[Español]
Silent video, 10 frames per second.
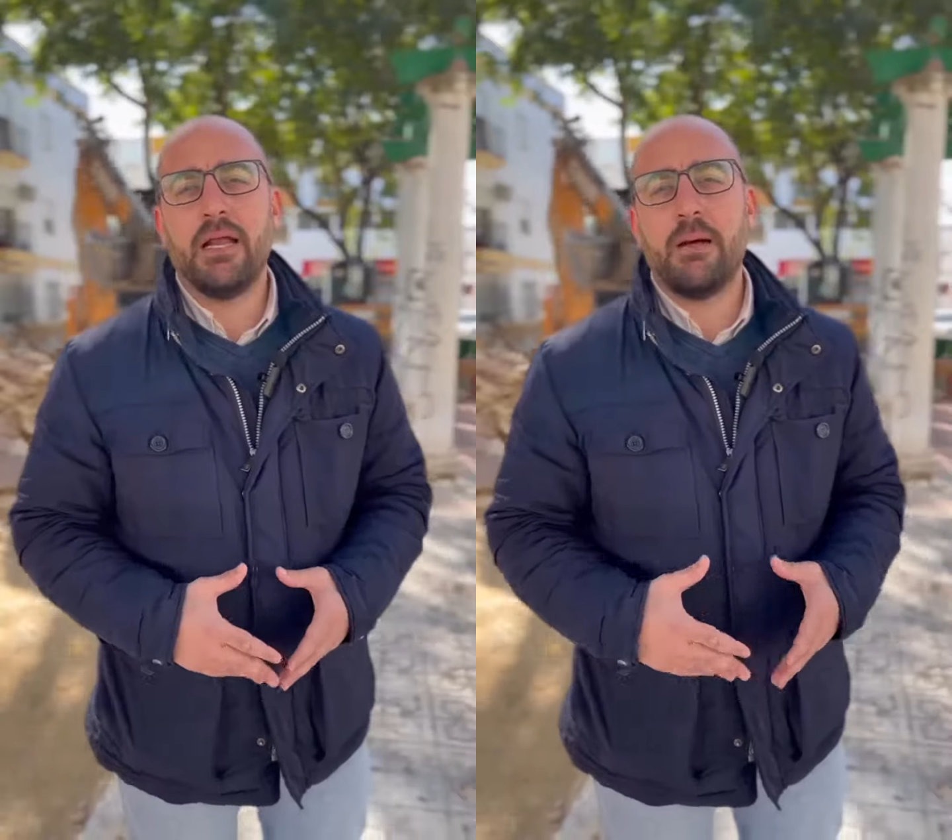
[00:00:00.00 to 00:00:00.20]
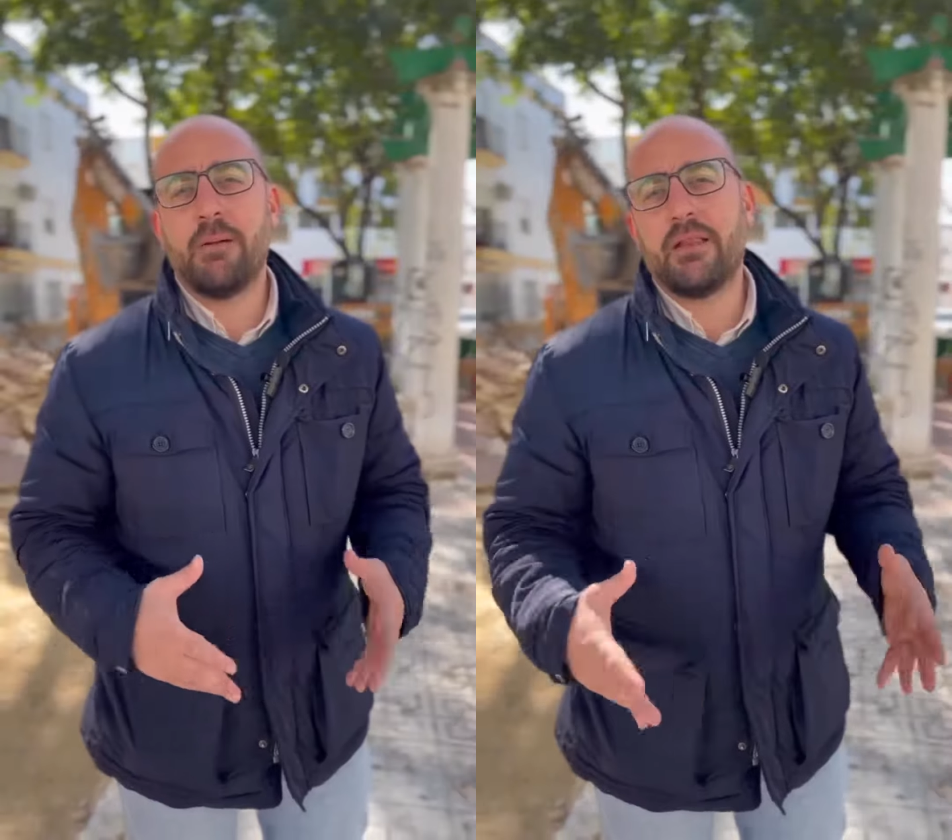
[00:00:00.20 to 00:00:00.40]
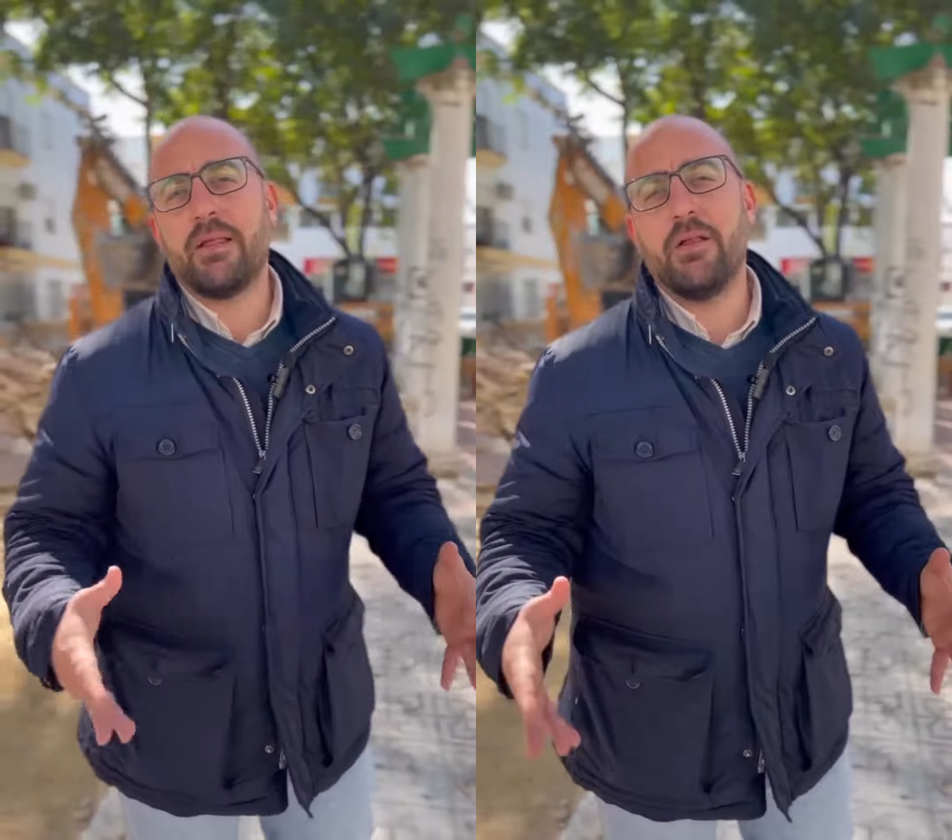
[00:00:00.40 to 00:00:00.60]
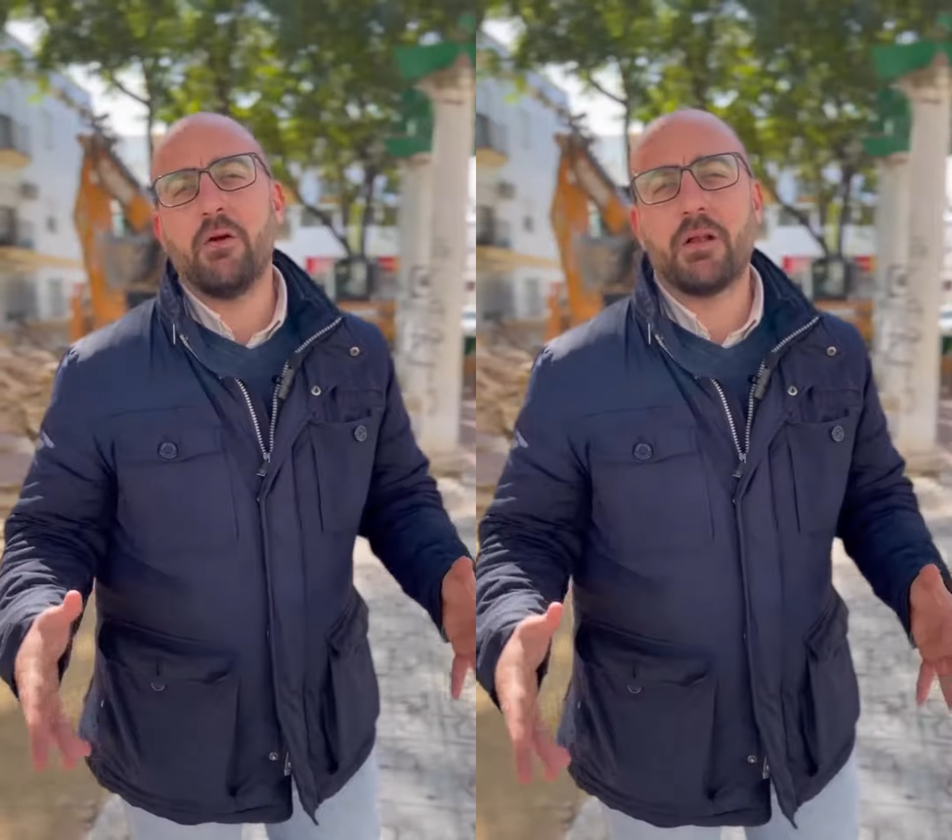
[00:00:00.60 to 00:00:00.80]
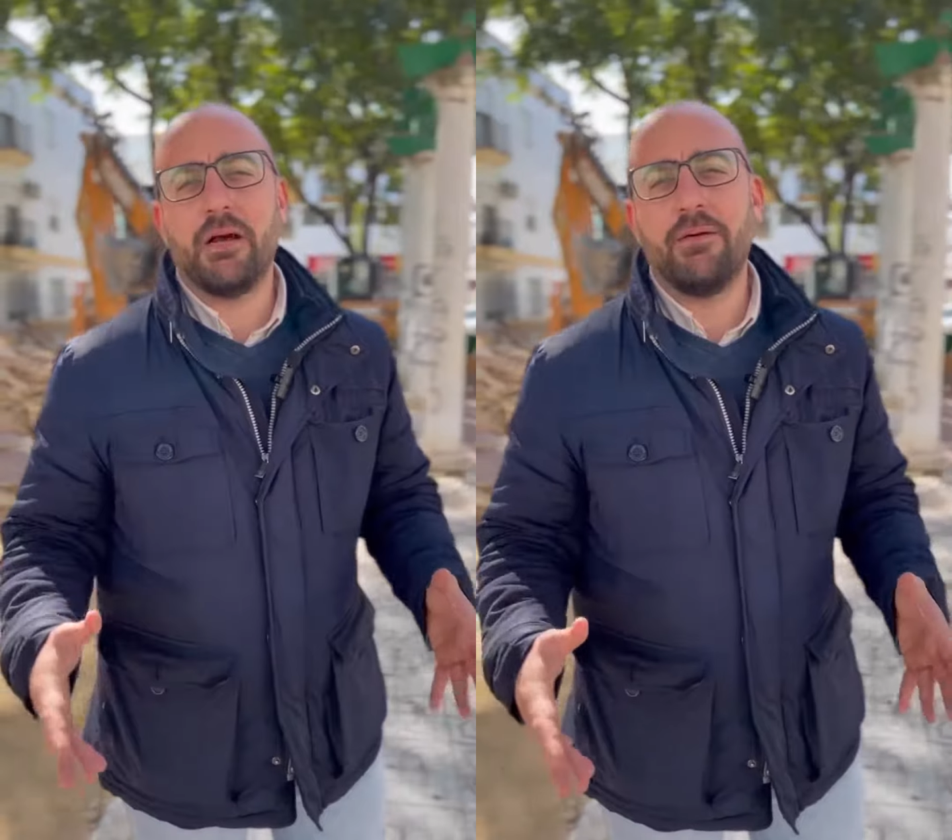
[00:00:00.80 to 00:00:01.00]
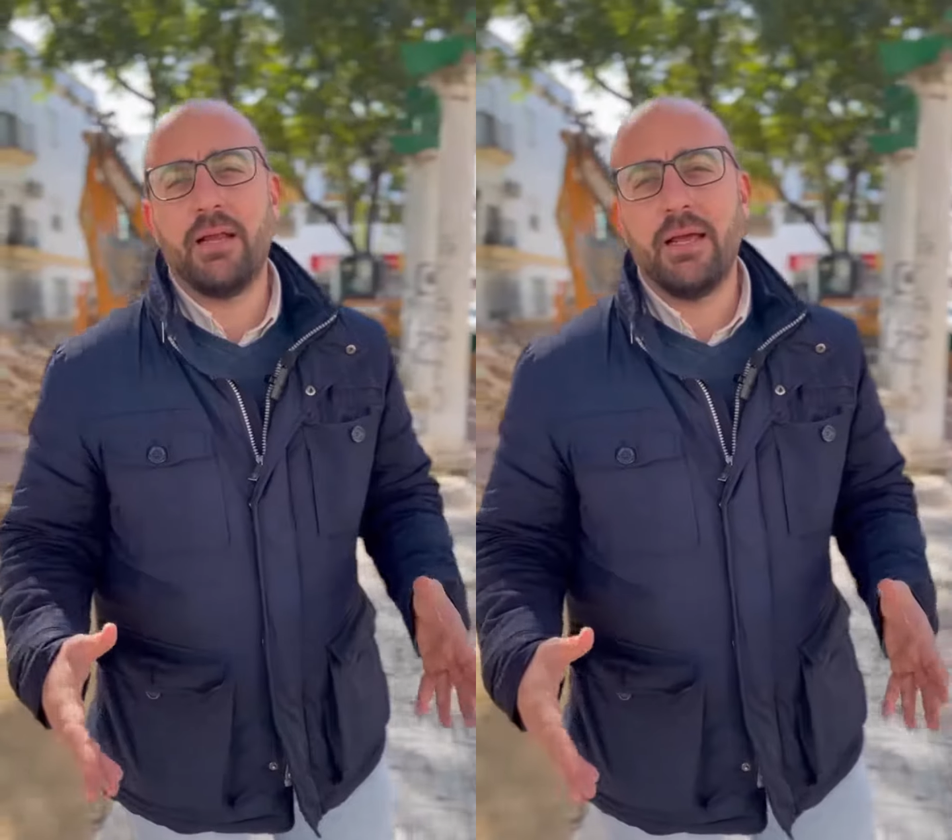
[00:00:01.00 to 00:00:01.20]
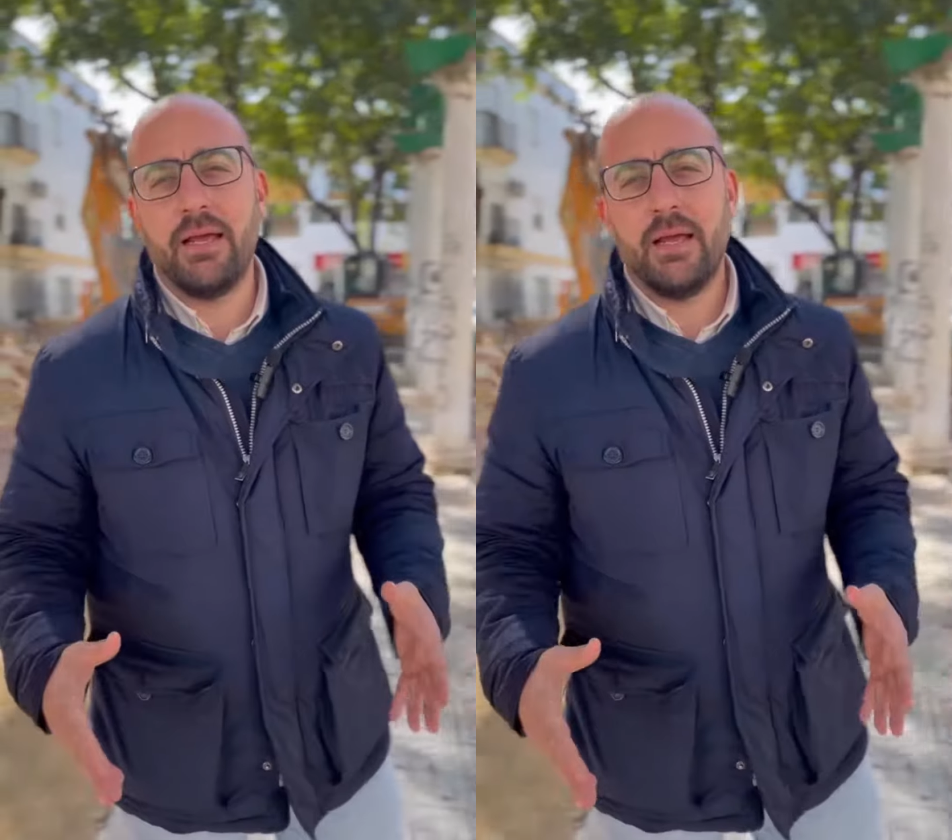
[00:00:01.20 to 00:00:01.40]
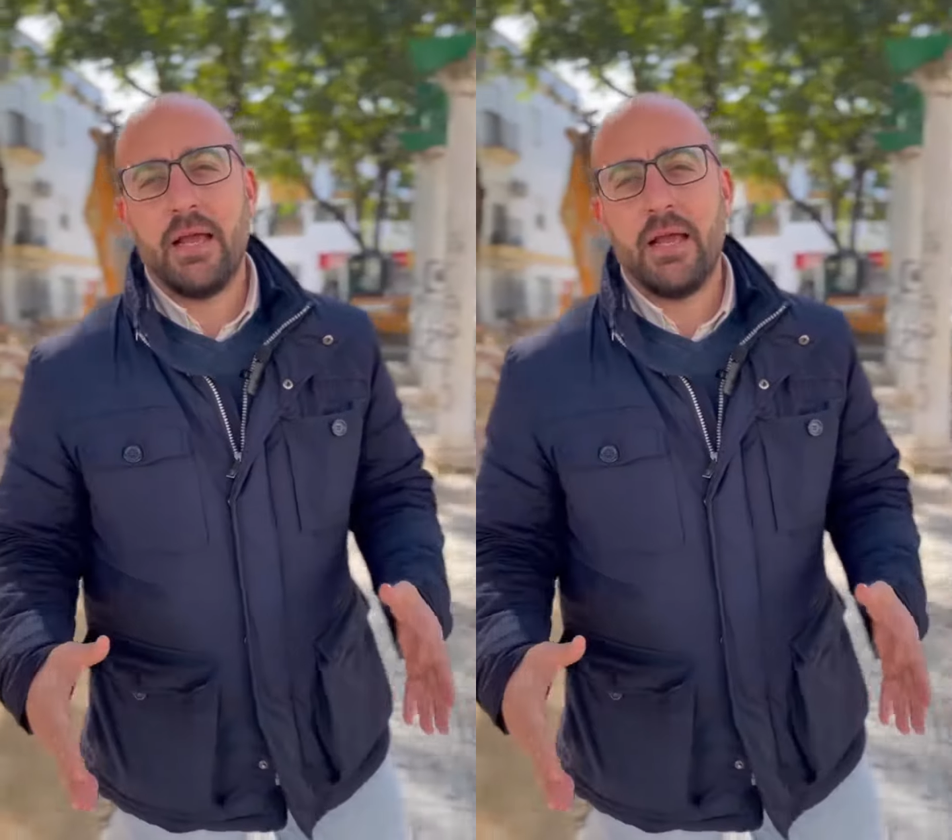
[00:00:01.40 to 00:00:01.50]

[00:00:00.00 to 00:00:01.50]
la plaza de Los Claveles